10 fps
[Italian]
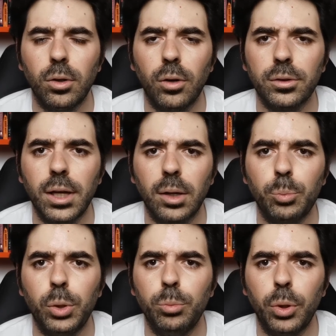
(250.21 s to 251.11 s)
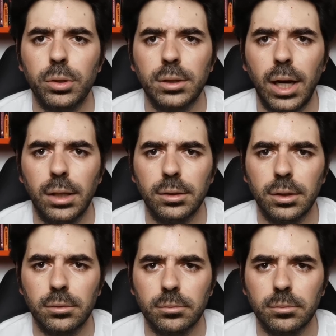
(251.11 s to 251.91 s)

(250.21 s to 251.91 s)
l'Oscar più importante.